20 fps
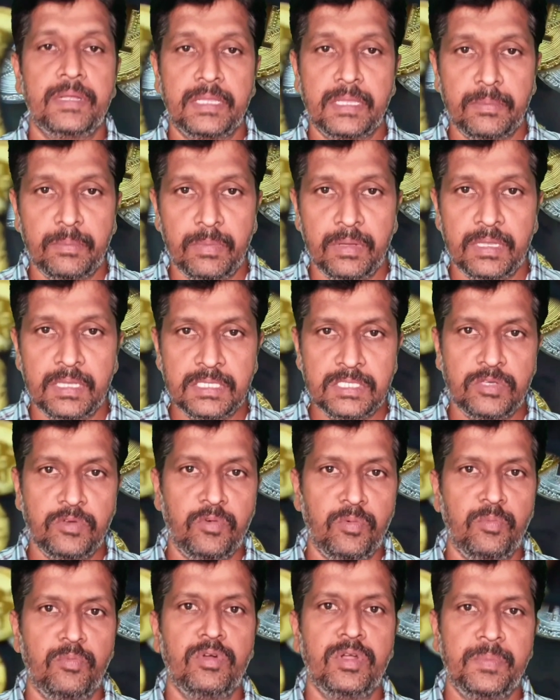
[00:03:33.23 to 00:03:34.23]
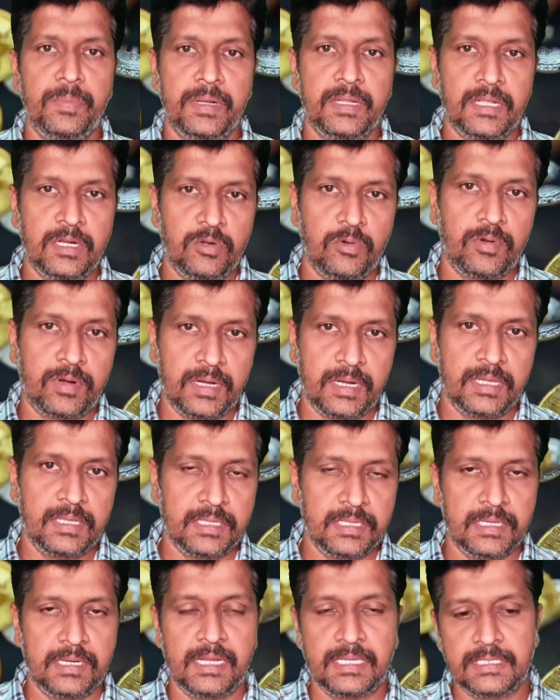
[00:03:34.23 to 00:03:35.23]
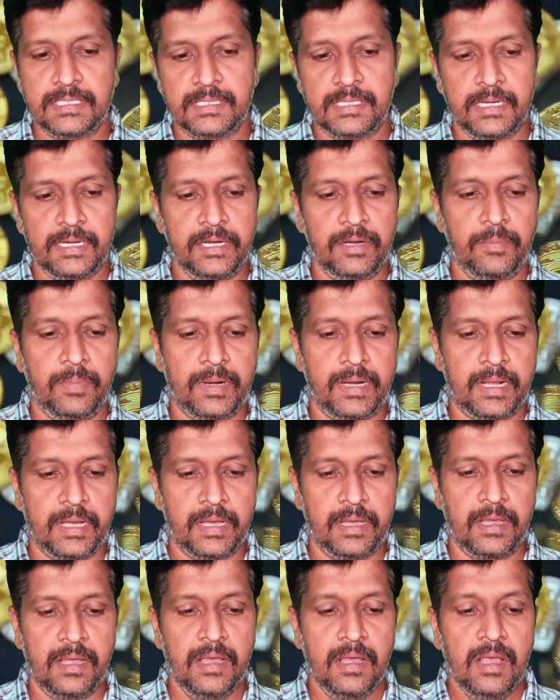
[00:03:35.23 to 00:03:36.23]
பேர் தான் பிரதர்ஸ் இவங்க மூணு பேர் தான் டோட்டலாக இந்த லஞ்சத்தில் ஈடுபடுறாங்க